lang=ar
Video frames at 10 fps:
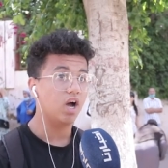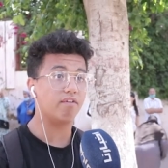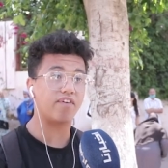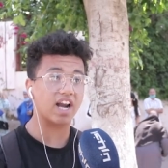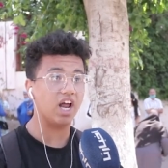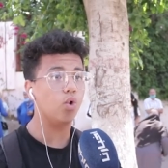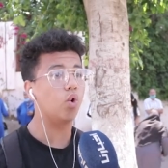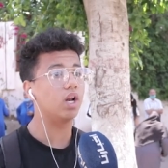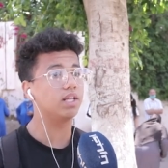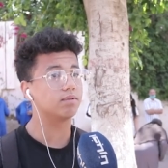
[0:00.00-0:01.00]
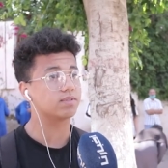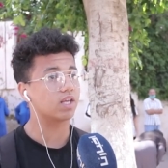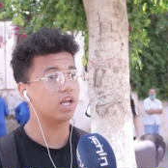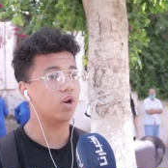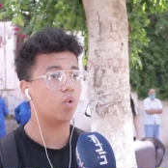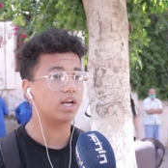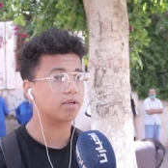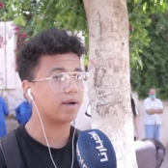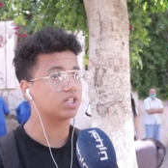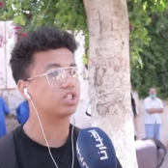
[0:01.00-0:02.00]
غنفرح الوالده مسكينه
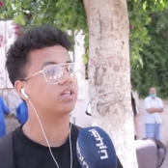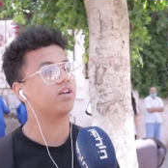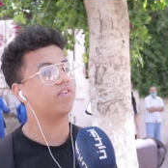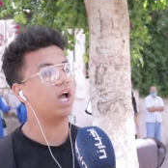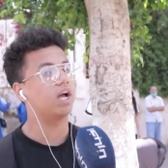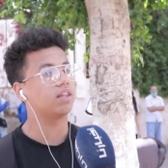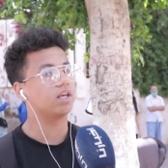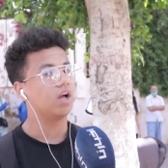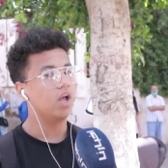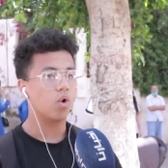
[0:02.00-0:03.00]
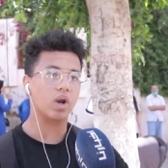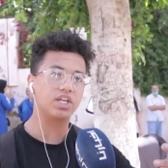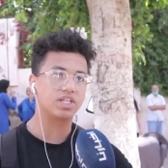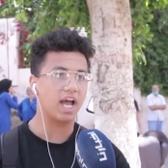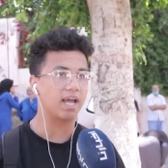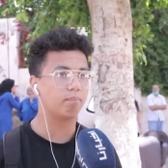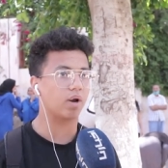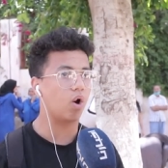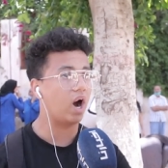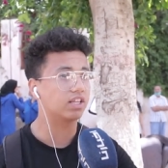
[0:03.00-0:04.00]
الوالده بقاش كدعي في العاديه والله شعيب
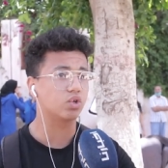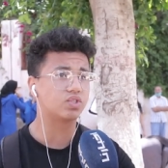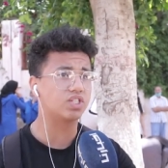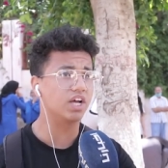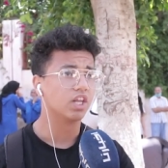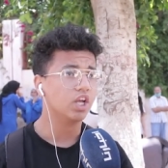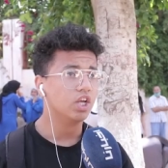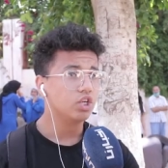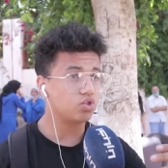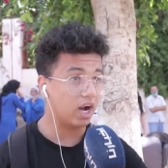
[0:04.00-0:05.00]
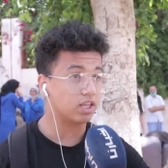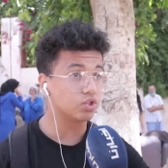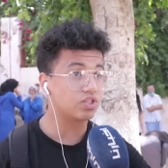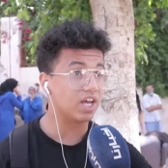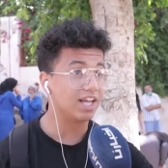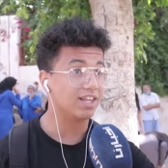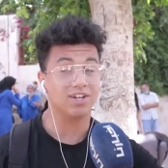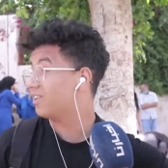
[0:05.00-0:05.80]
والله واحد الاستاذ شي واحد الاستاذ